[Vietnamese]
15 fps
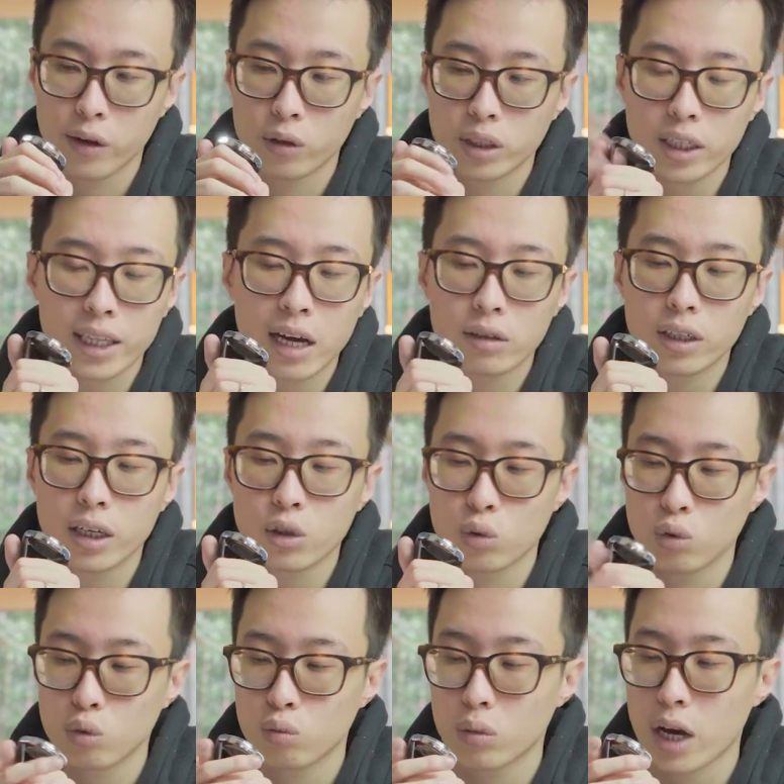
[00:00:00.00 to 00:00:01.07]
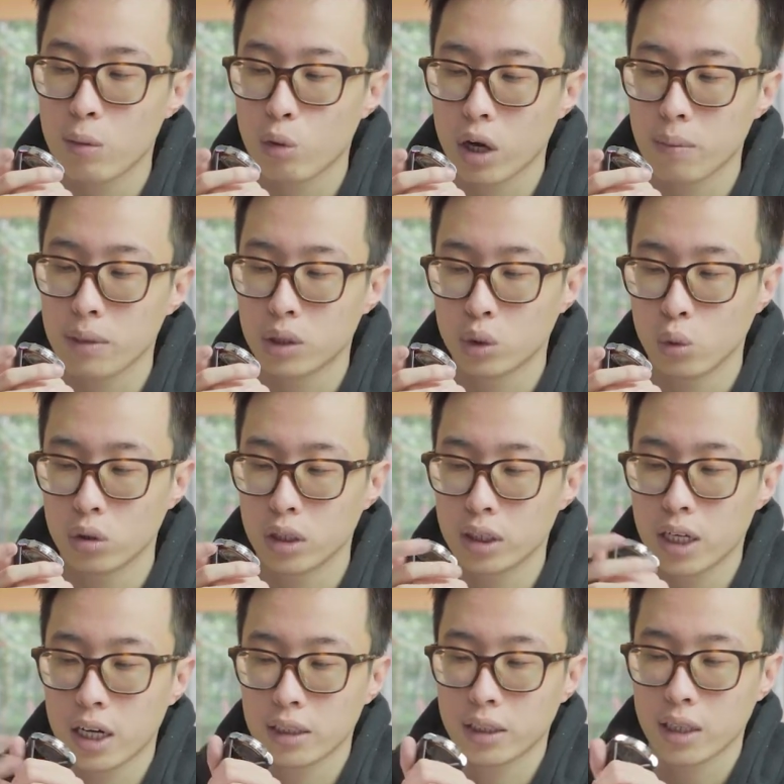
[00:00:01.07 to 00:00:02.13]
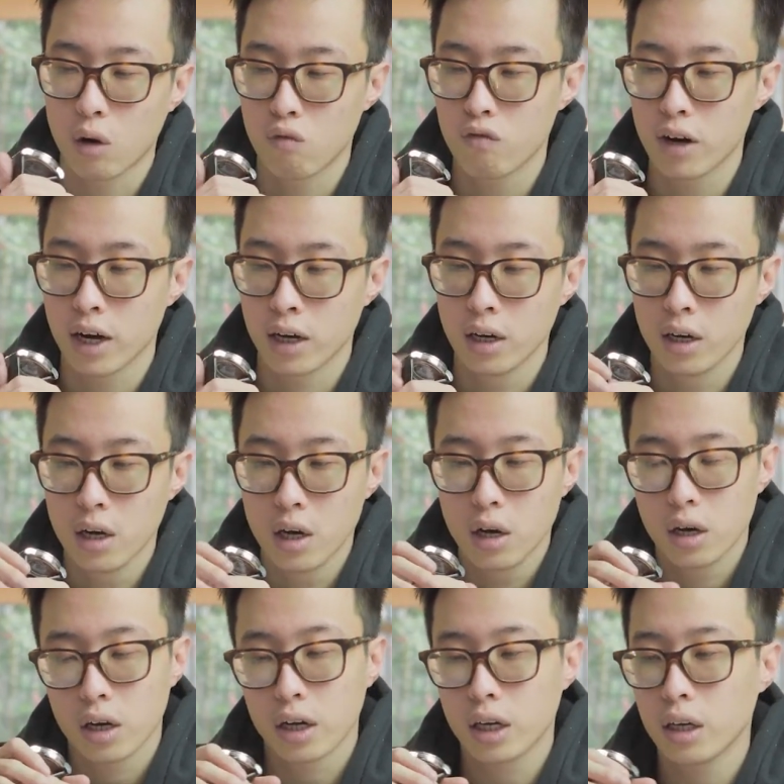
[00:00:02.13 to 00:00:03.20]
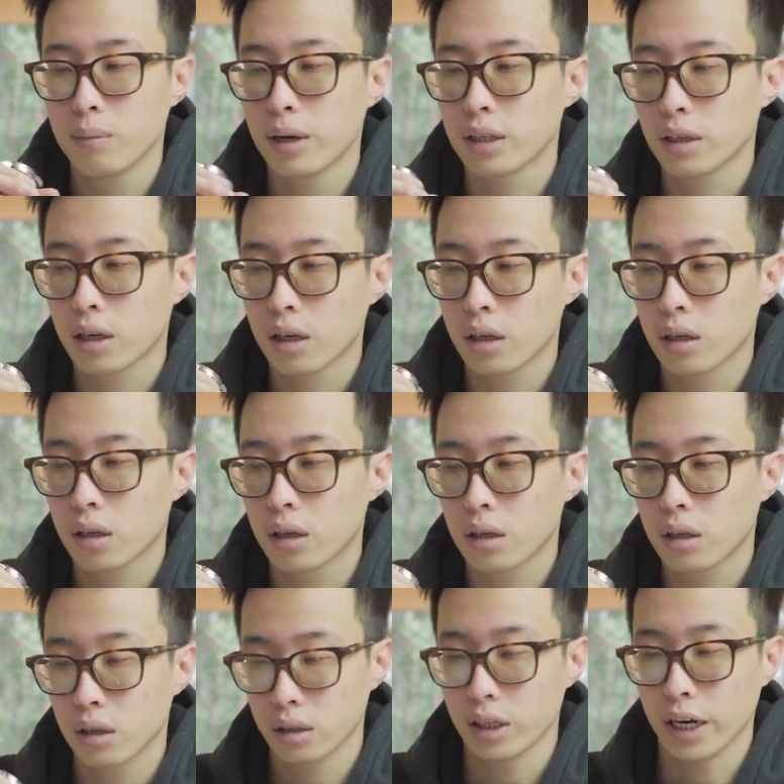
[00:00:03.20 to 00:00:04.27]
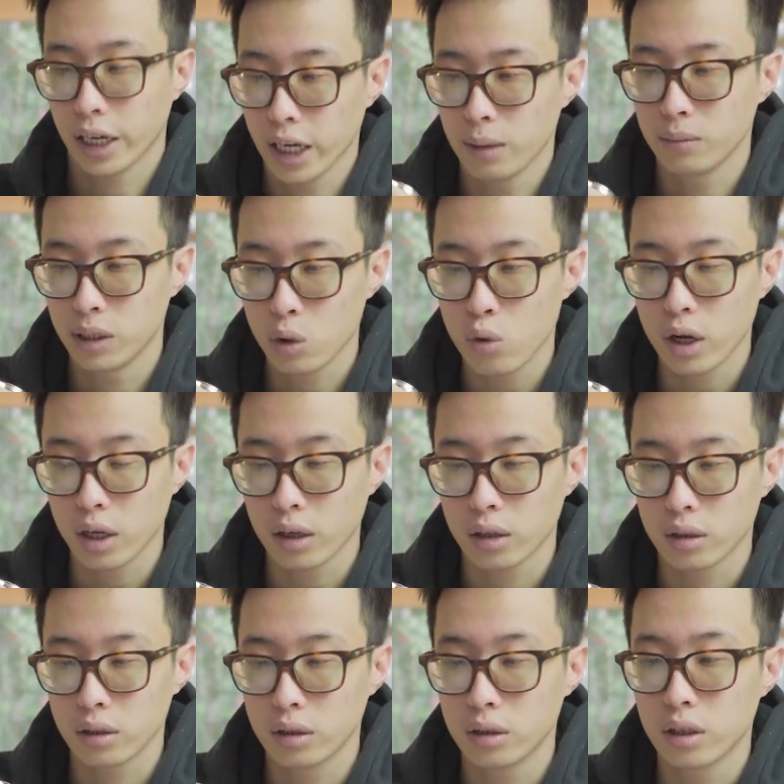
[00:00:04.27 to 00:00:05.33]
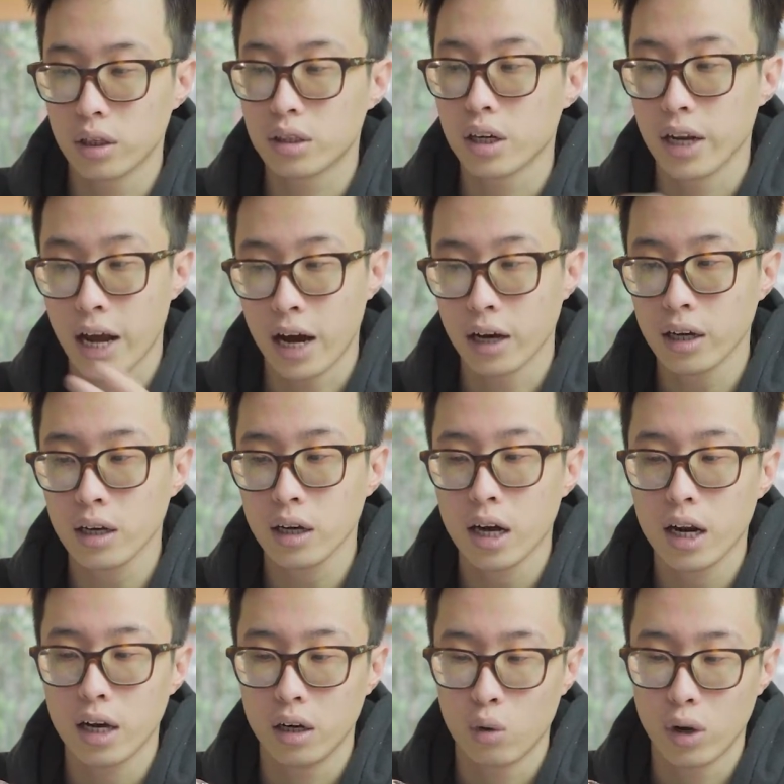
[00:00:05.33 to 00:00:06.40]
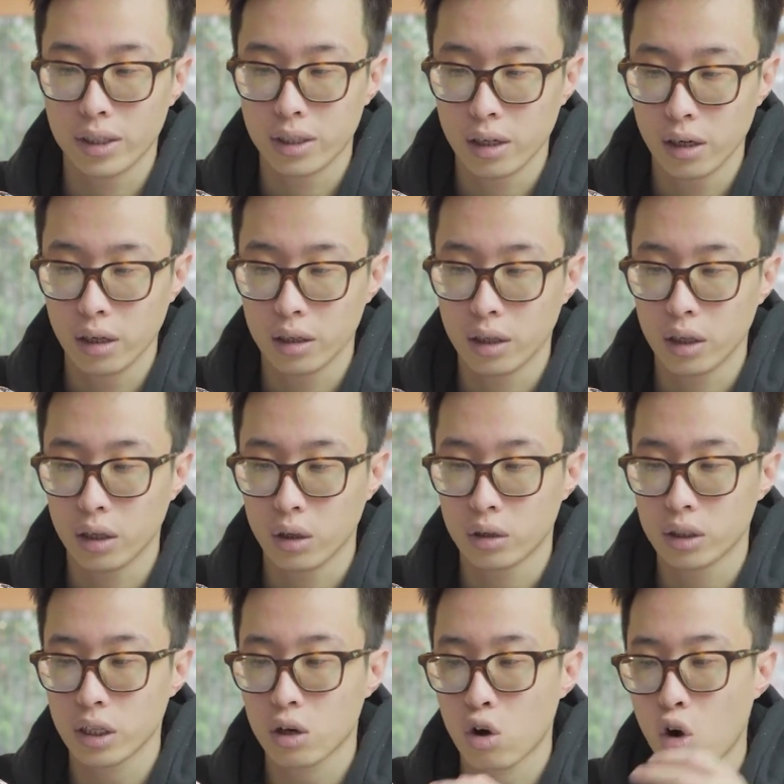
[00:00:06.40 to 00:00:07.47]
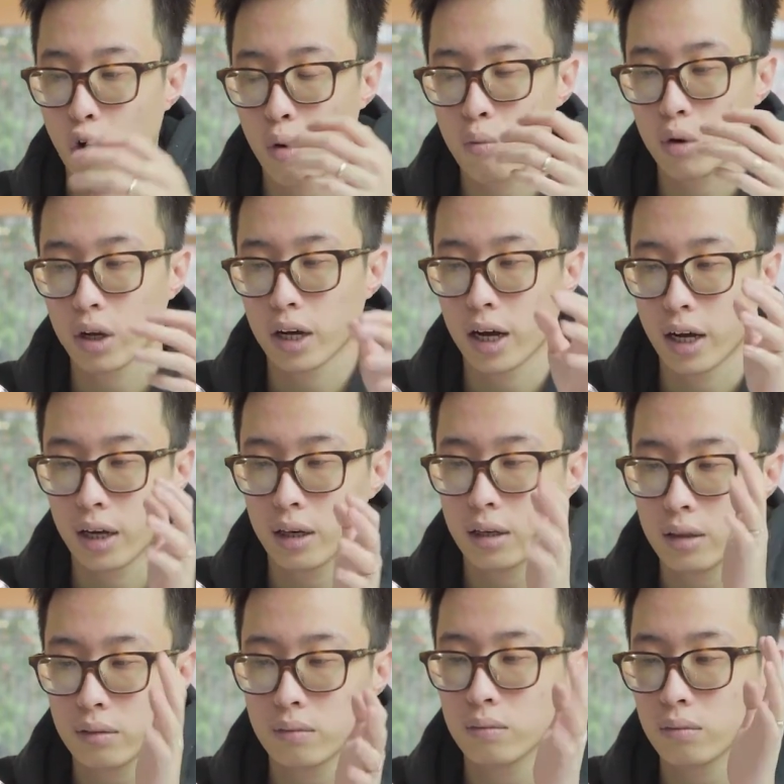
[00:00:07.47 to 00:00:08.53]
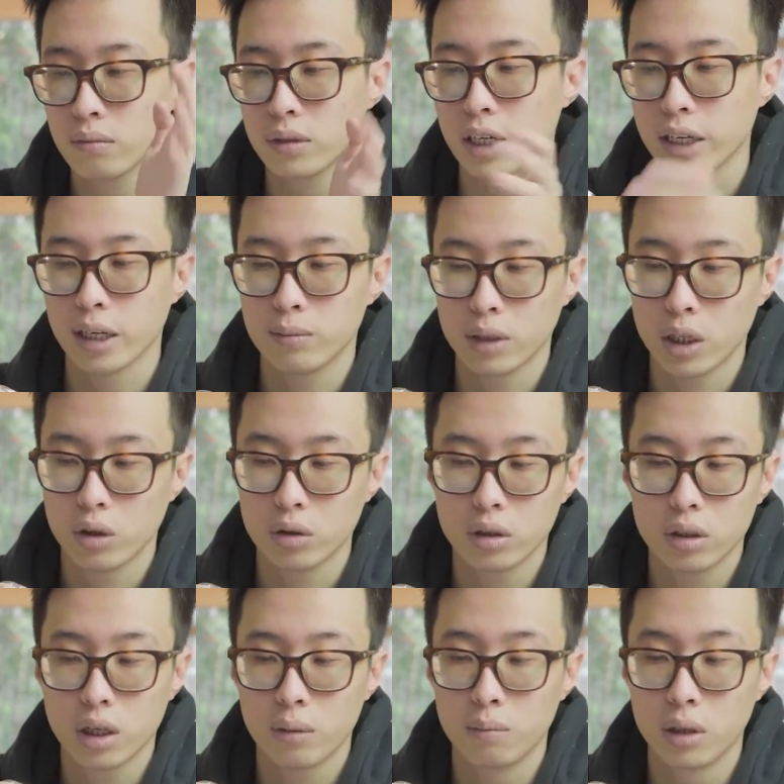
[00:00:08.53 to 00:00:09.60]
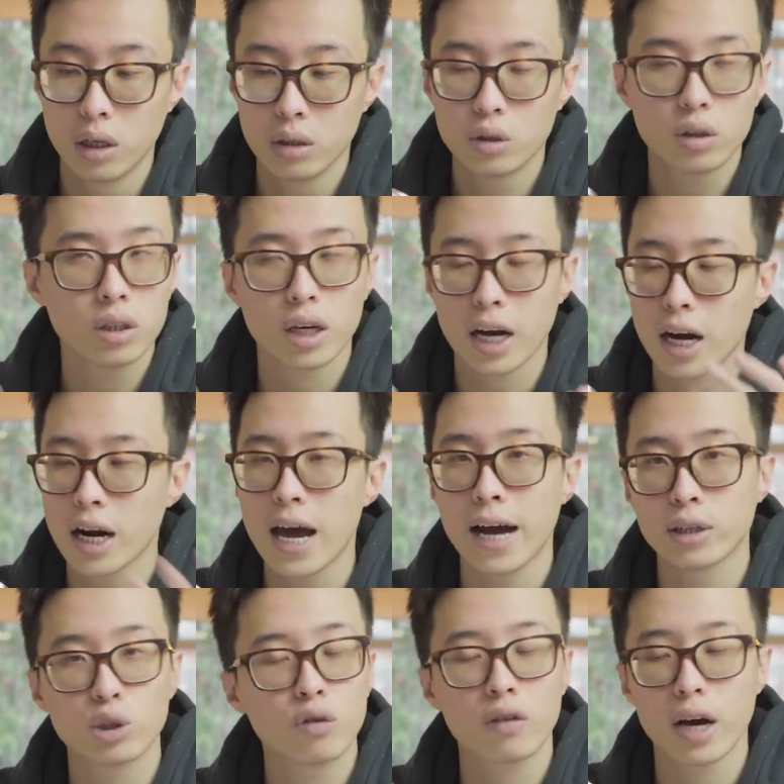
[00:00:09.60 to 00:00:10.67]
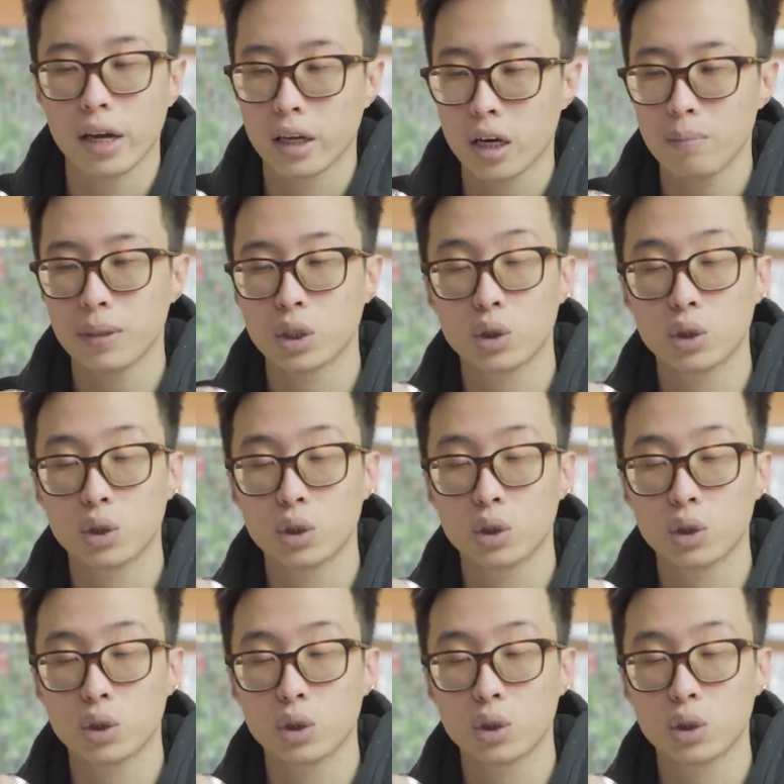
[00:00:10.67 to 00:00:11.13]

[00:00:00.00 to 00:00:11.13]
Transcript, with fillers: Thì nó sẽ tạo ra cho chúng ta một cái mặt số dưới dạng là sóng, và khi mà trải nghiệm dưới ngoài dưới trời nắng ấy, hay là ở ngoài trời ấy, thì nó sẽ có một cái trải nghiệm gì đó rất là mới, nó rất là khác lạ so với cả những cái